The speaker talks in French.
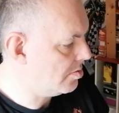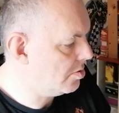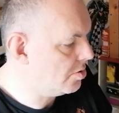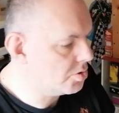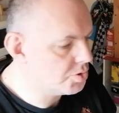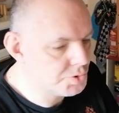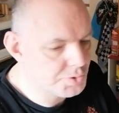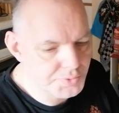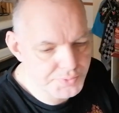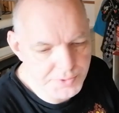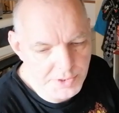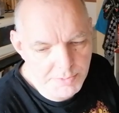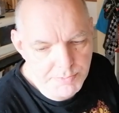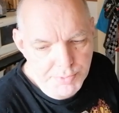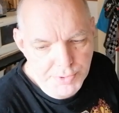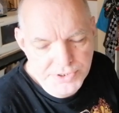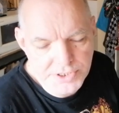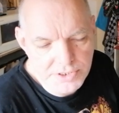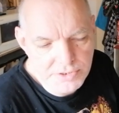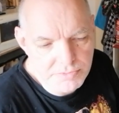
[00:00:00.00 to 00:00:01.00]
je ferai
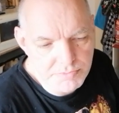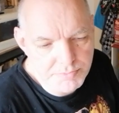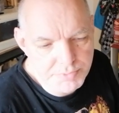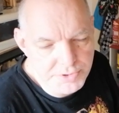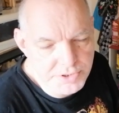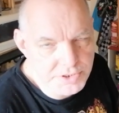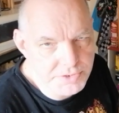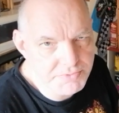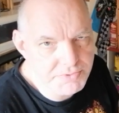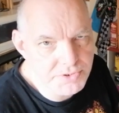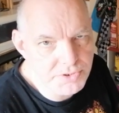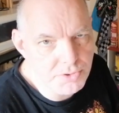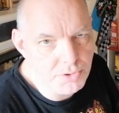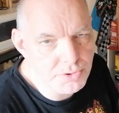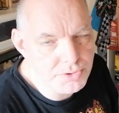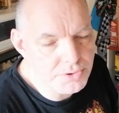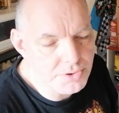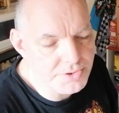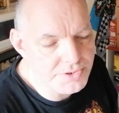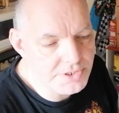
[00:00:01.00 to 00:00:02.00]
peut-être une petite
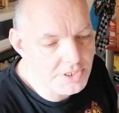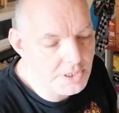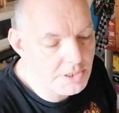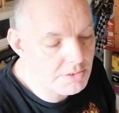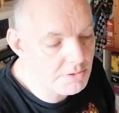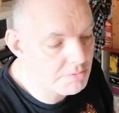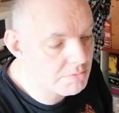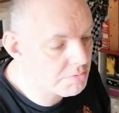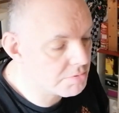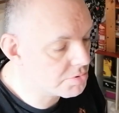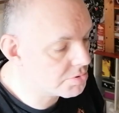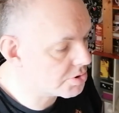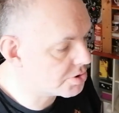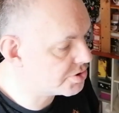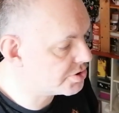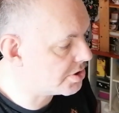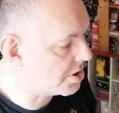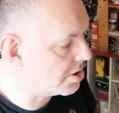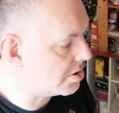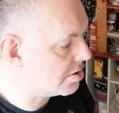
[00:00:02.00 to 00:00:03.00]
vidéo sur ça, j'en
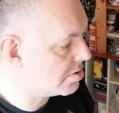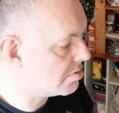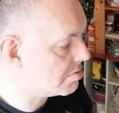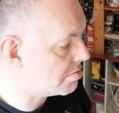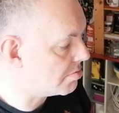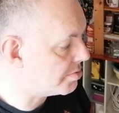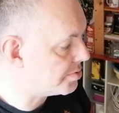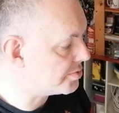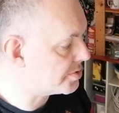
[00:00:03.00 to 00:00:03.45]
sais rien.